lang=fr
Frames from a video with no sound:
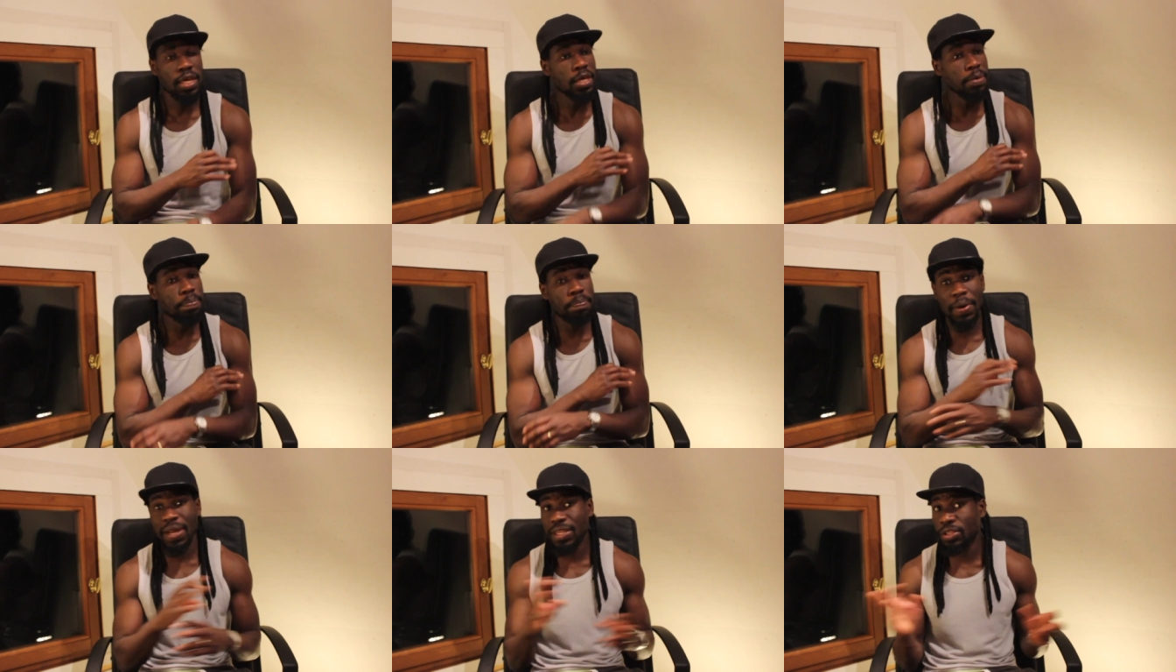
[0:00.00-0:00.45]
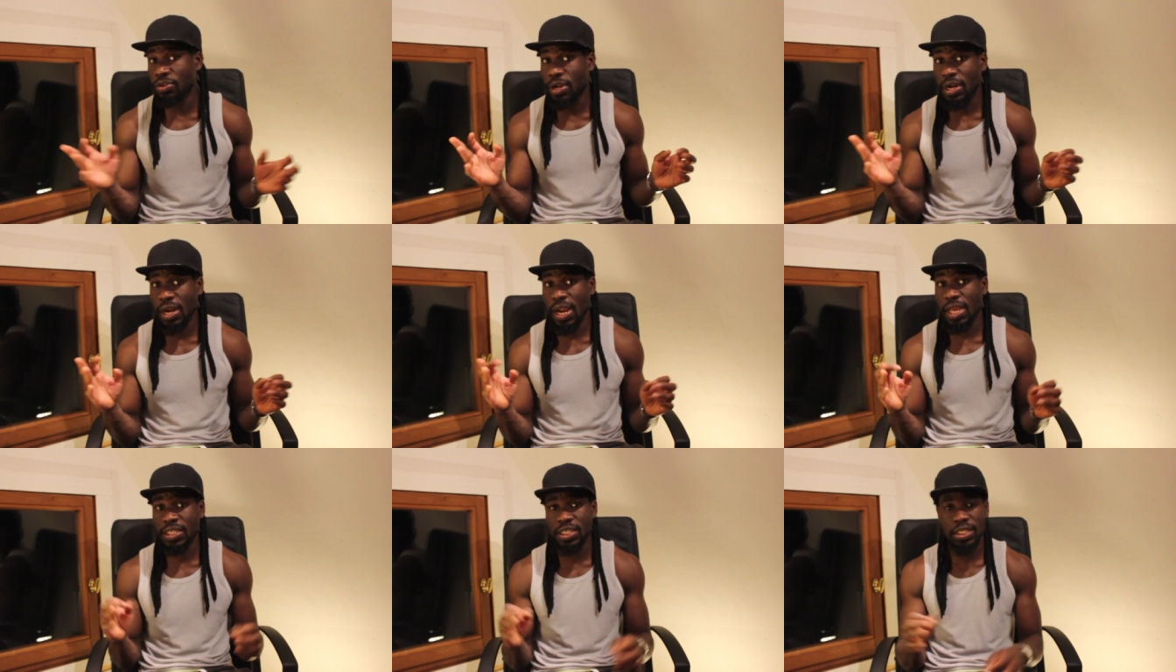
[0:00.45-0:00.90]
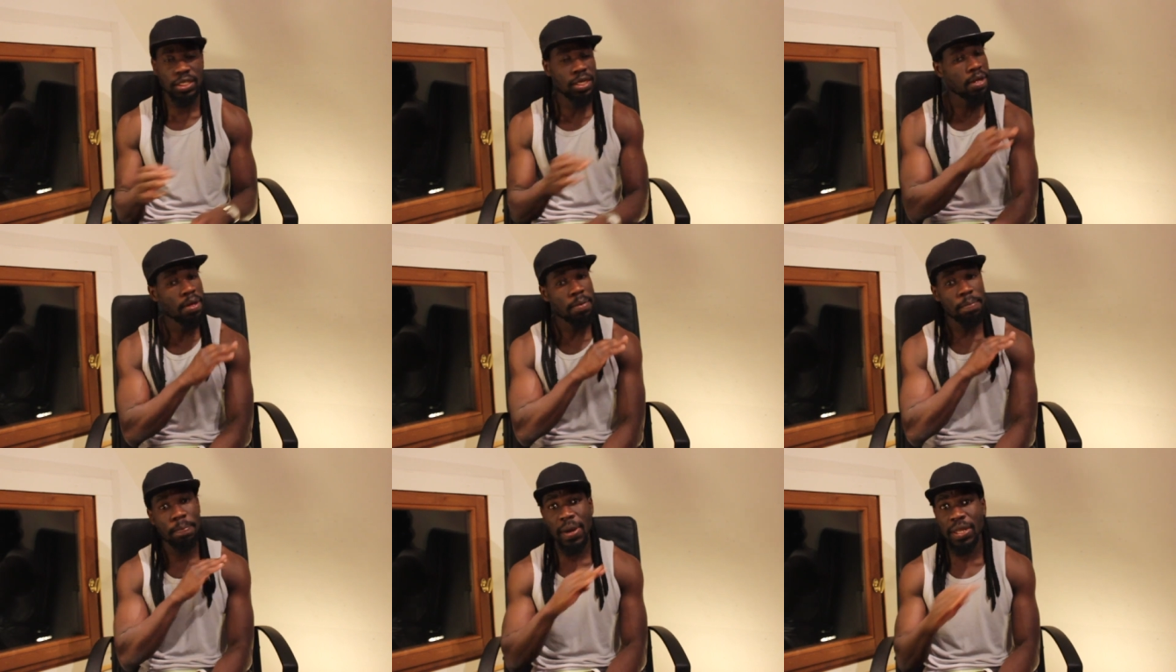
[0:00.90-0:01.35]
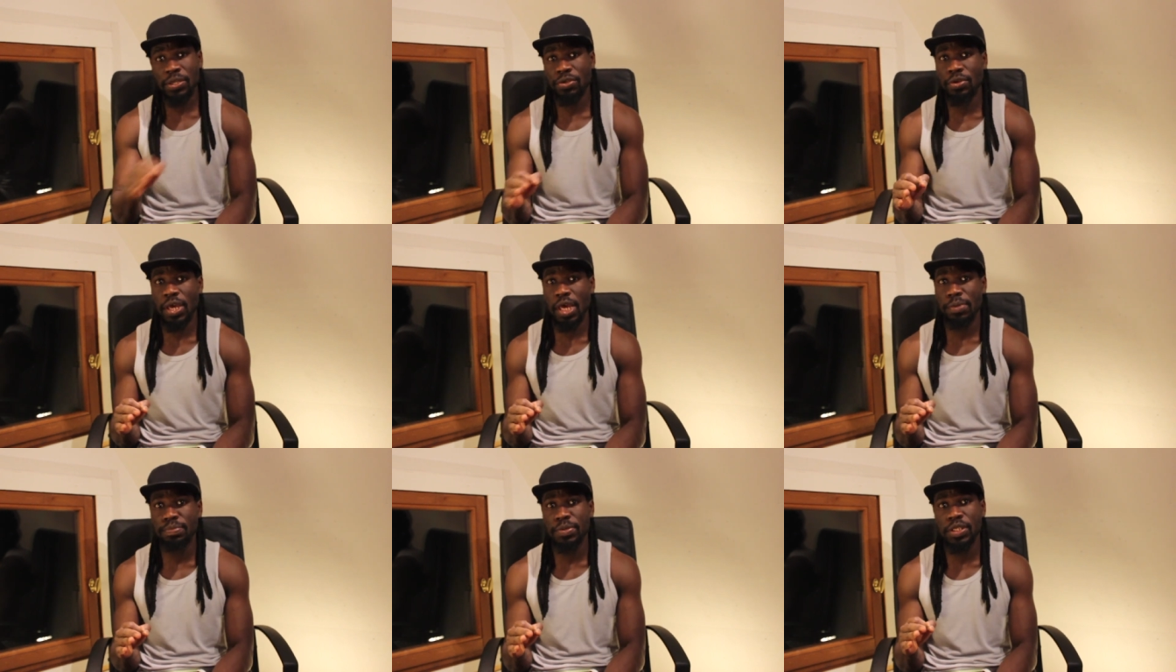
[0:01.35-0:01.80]
Et pas de clash, pas
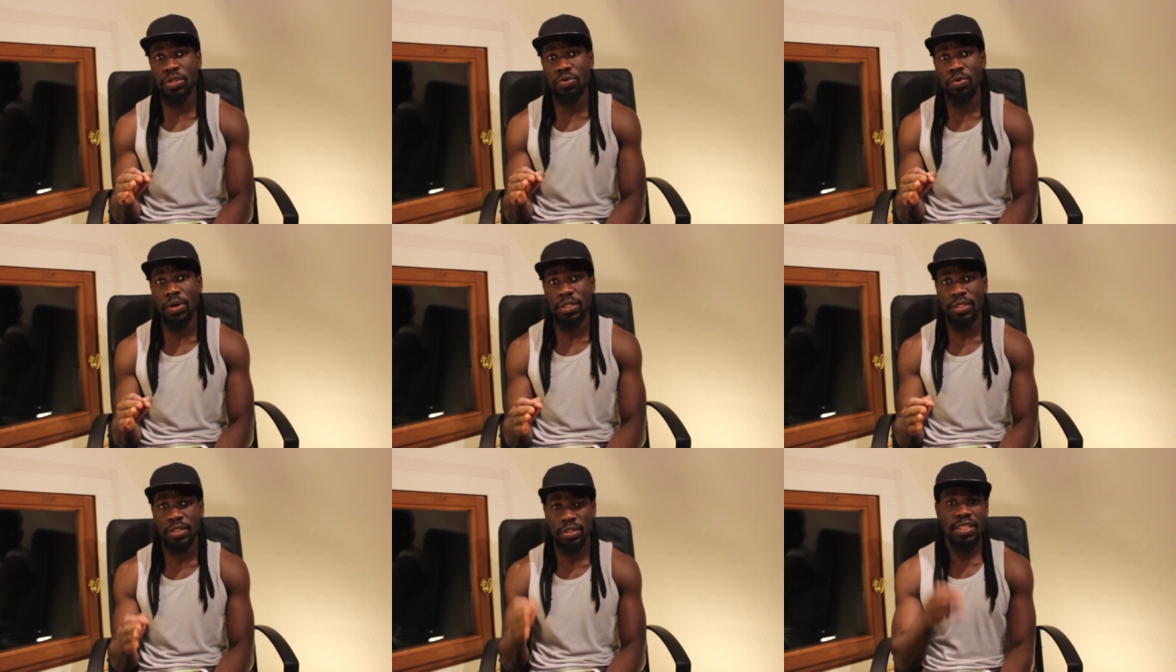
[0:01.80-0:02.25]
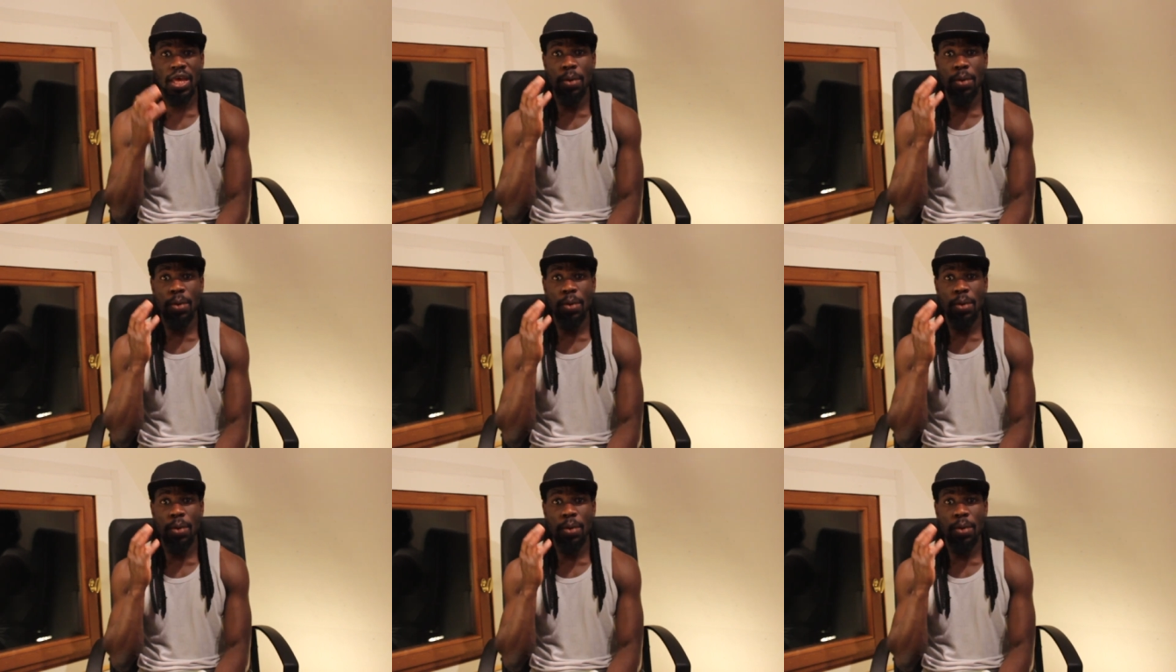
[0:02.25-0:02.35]
de MC1.